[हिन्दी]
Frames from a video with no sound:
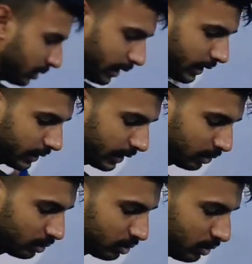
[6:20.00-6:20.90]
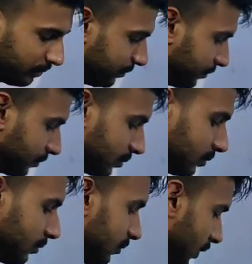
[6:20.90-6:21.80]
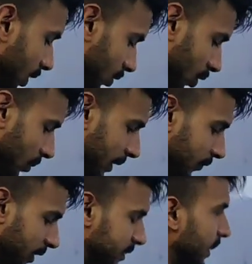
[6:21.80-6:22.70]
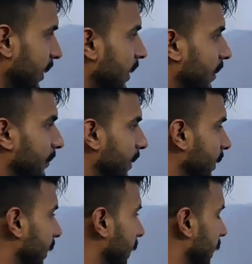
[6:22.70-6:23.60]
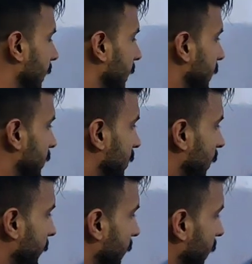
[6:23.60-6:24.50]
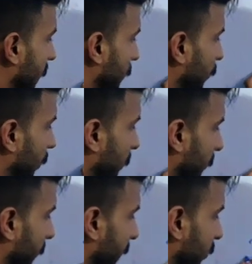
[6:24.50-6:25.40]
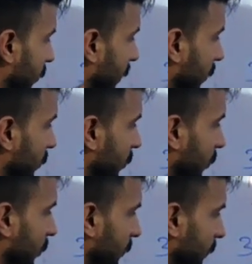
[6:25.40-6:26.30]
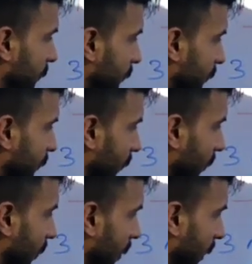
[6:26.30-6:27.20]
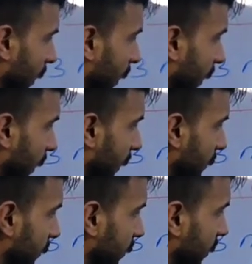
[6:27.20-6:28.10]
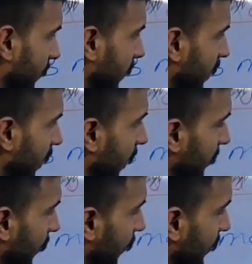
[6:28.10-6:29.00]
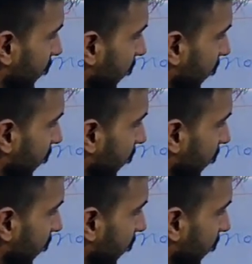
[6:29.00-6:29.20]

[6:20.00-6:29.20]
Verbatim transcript: है देखिए दोस्तों नॉर्मल फीस रखी हमने थ्री मंथ का पूरा बैच होगा दोस्तों ठीक है थ्री मंथ की हमने फीस